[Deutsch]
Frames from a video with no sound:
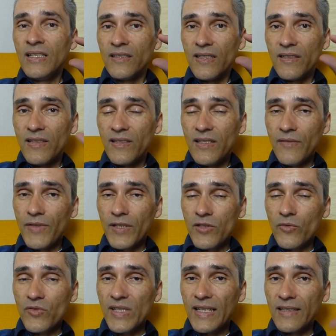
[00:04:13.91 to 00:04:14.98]
dass sich die
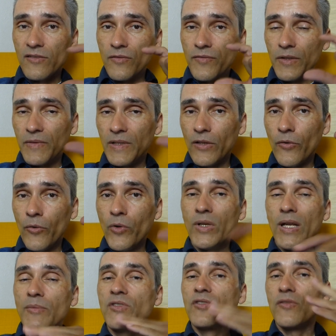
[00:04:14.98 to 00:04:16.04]
Infektionsraten sofort wieder erhöhen,
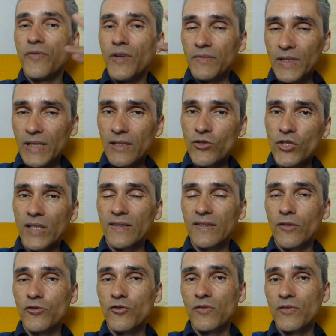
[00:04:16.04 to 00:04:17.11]
da haben sie sofort wieder den
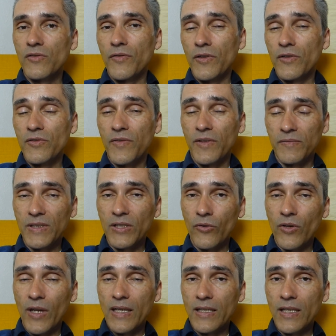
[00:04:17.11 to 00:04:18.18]
Shutdown sofort, sofort wieder
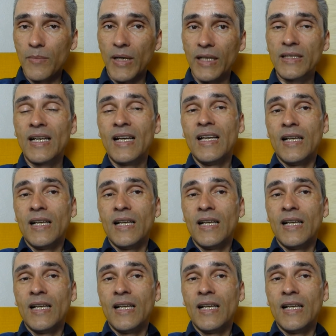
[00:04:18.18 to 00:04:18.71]
rückgängig gemacht.